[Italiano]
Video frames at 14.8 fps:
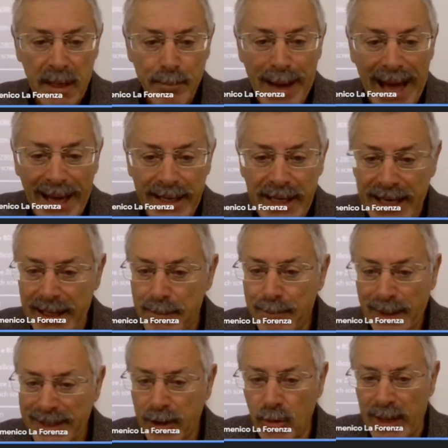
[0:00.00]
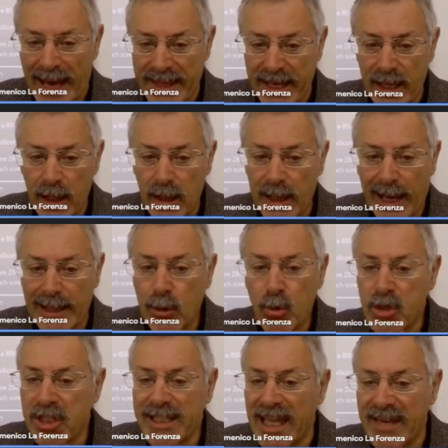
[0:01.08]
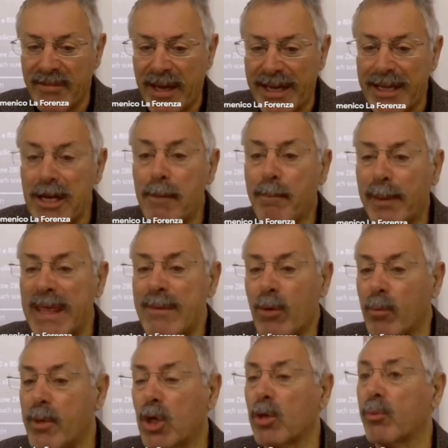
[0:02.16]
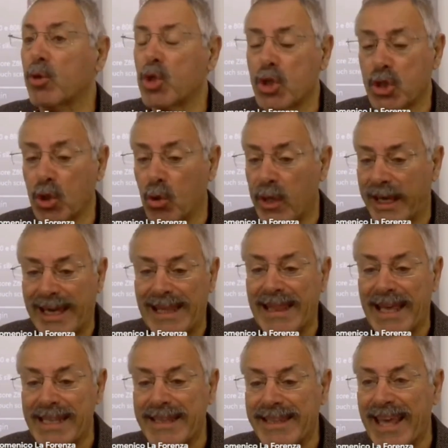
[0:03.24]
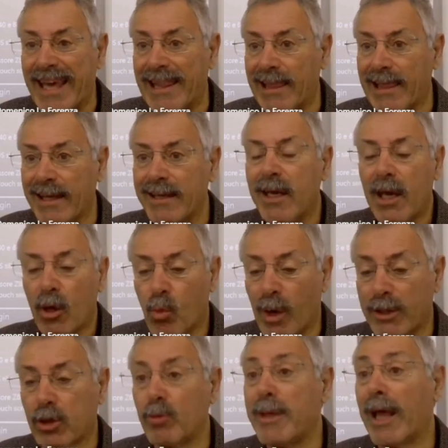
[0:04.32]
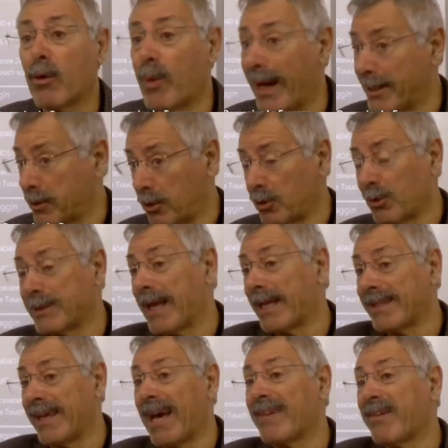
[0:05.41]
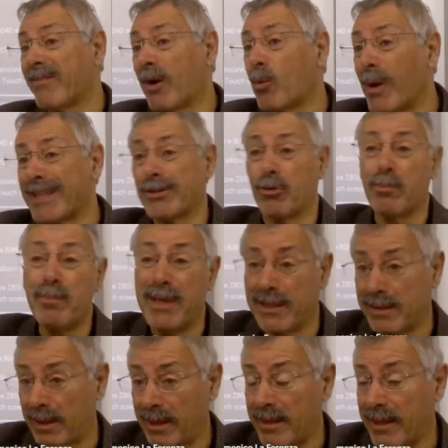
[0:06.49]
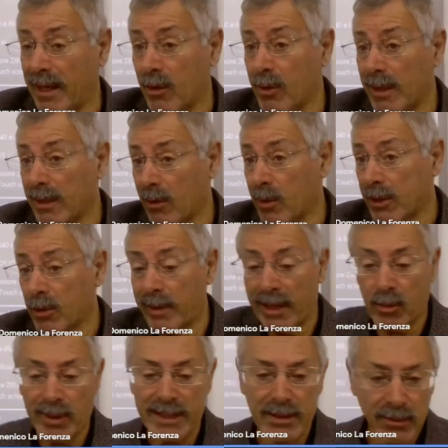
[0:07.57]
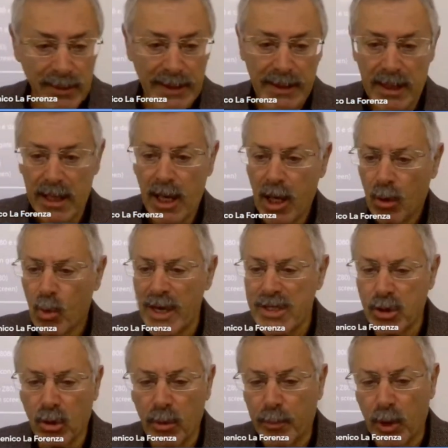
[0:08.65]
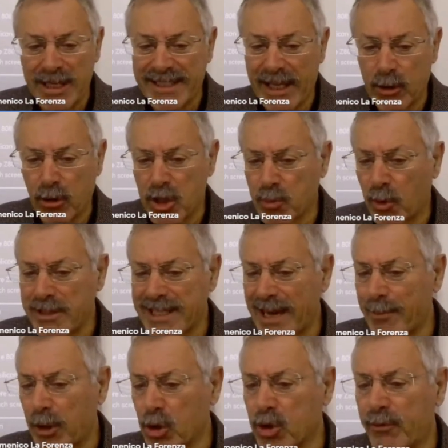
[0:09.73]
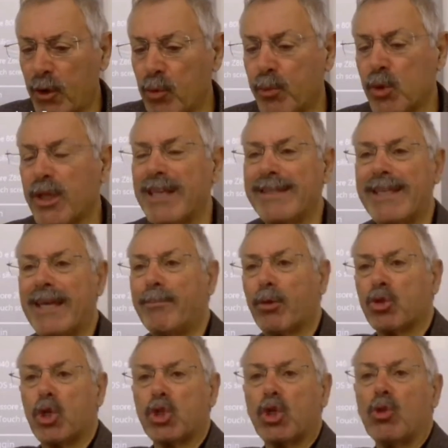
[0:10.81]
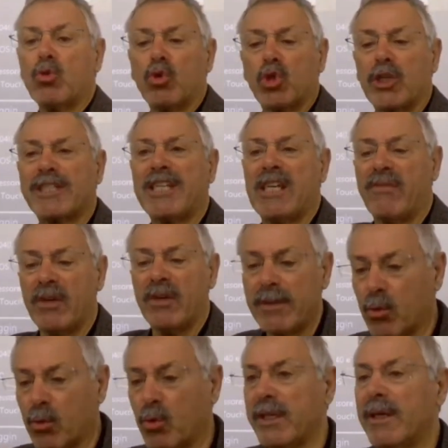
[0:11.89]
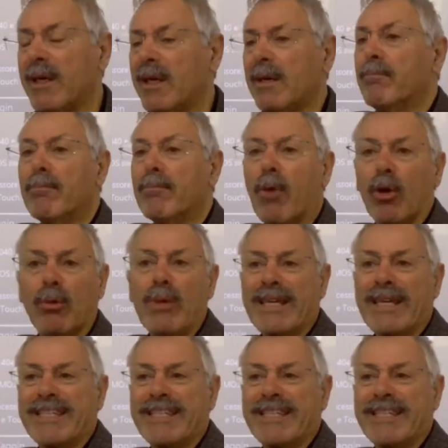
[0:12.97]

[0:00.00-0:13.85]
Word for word: Ma eh, in particolare a lui si deve il primo microprocessore, che è la Intel 4004, notate, aveva 4 bit l'Intel 4004. Questo poi è stato responsabile dello sviluppo dei, dei processori successivi, di cui una